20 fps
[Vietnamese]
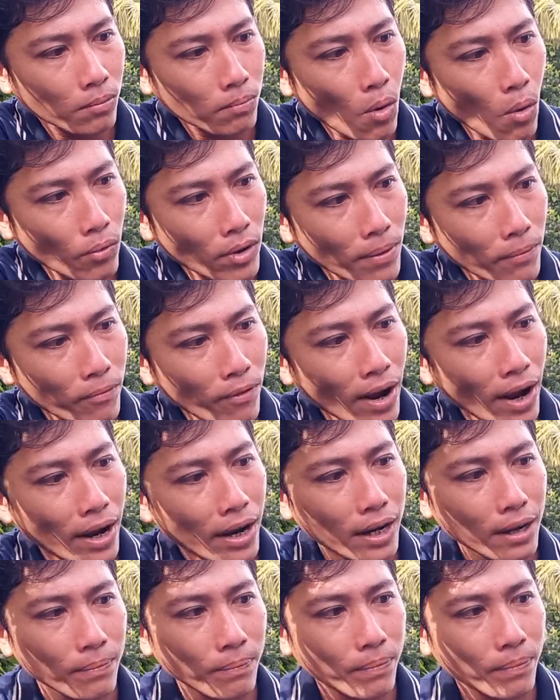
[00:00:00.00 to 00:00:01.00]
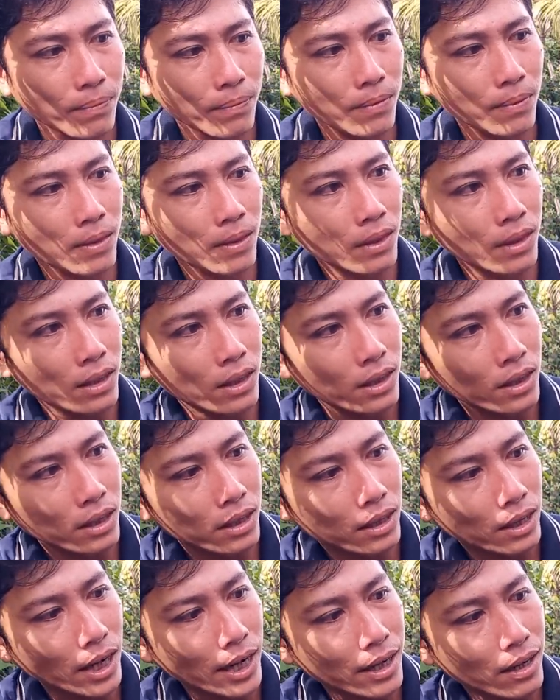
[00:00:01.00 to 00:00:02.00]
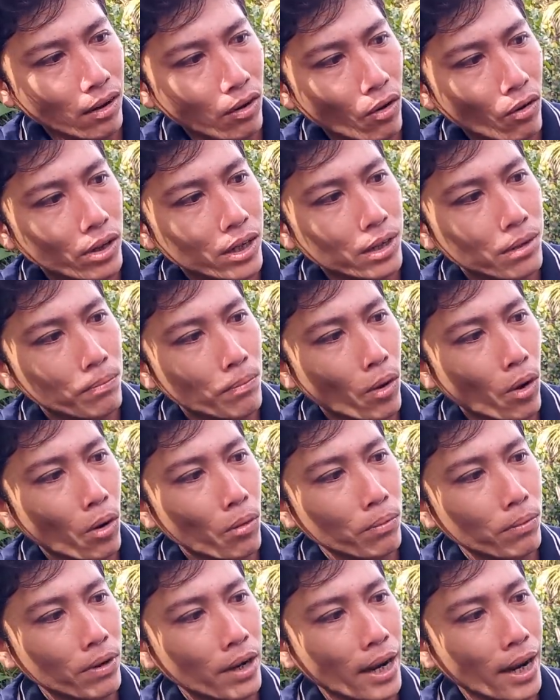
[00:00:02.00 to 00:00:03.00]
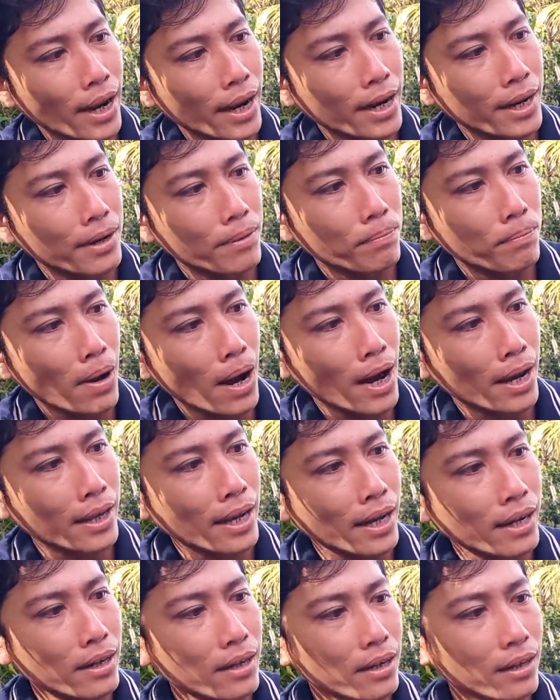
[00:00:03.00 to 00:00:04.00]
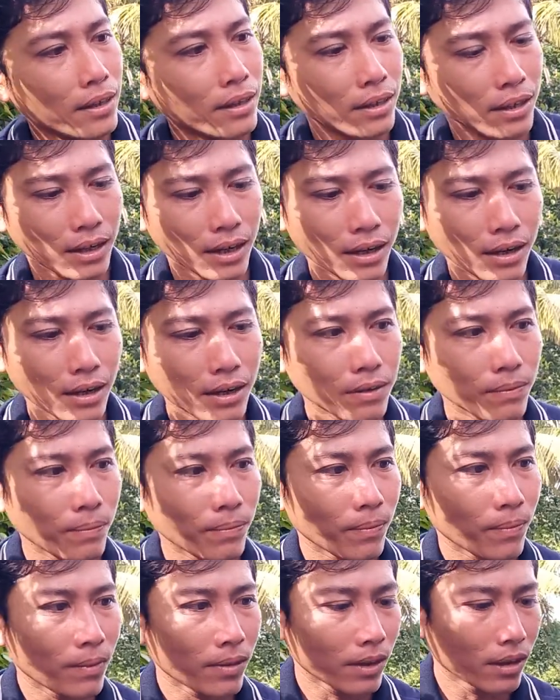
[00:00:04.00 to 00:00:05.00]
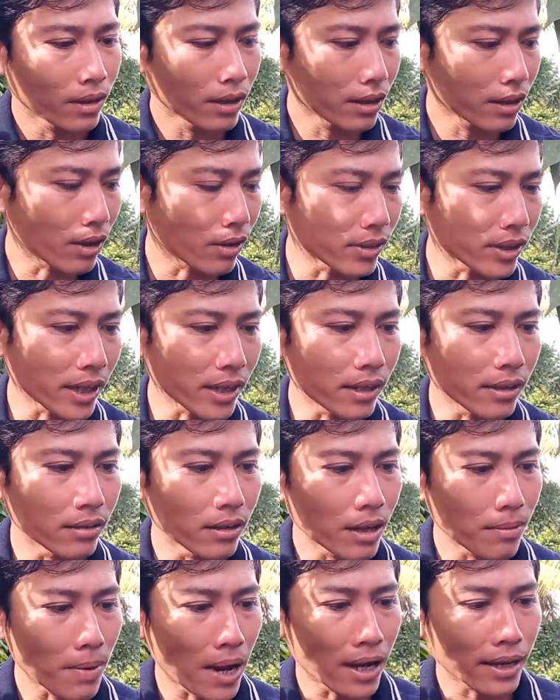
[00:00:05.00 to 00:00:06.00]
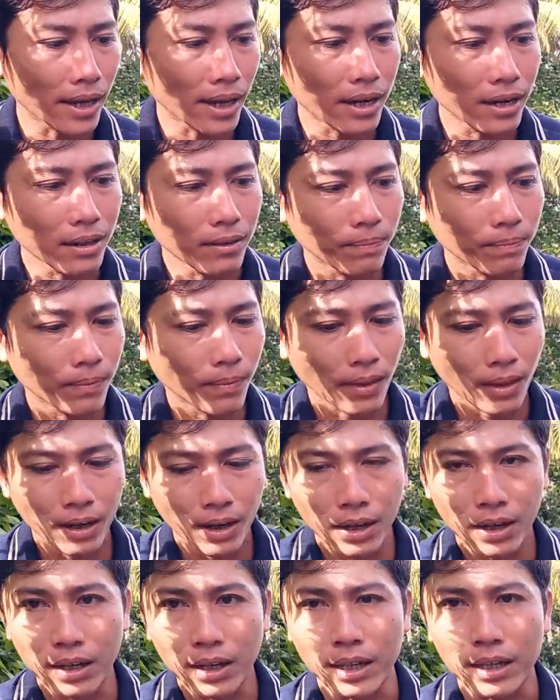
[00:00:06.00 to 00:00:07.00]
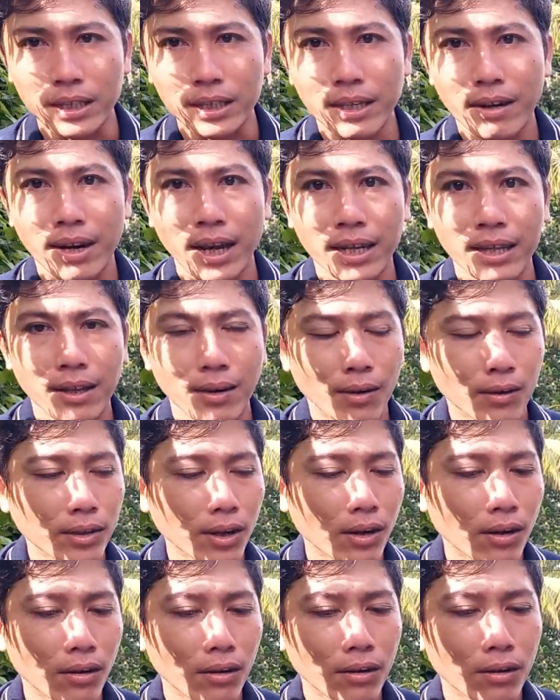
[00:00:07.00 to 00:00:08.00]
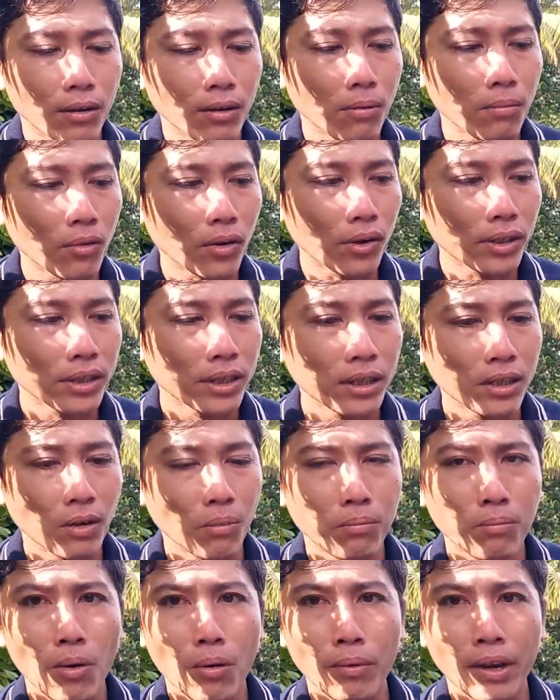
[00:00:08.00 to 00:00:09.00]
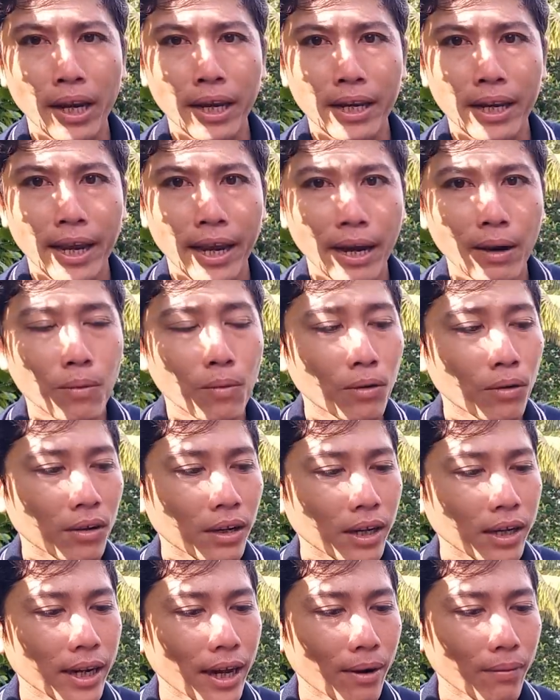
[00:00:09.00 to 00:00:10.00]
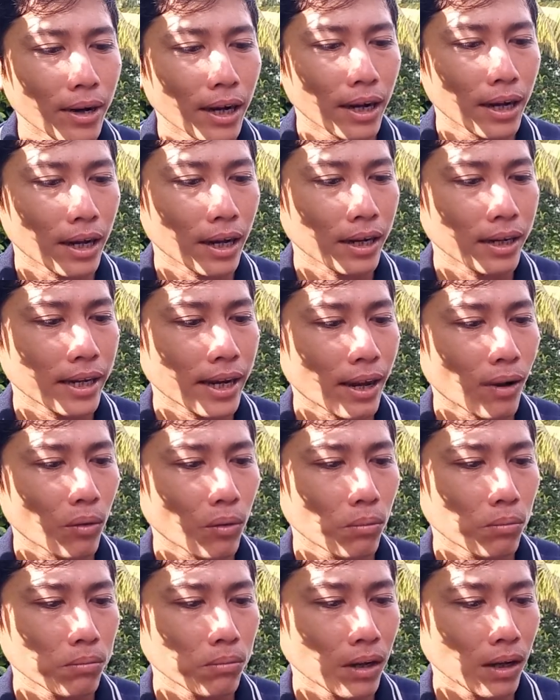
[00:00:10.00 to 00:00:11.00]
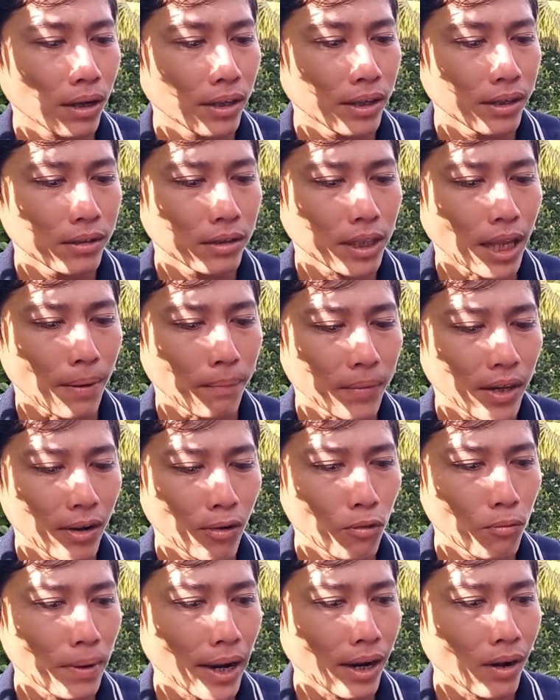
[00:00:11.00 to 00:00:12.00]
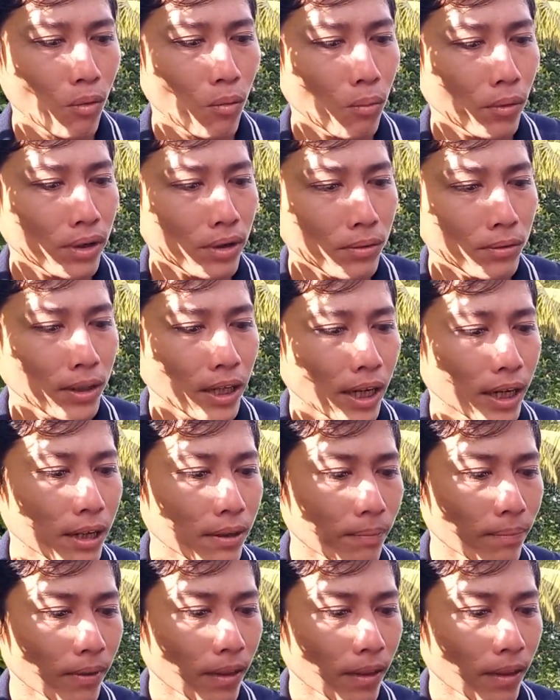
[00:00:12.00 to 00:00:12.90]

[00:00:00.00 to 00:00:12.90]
4 5 phân ha thì nó còn được 1 2 3 nhánh đó toàn sẽ chừa lại ba nhánh thì sau đây toàn ờ, cũng có sử dụng một cái dao cái dao này là cái dao cũng ờ, vừa tầm chứ không bán hung anh chú anh chị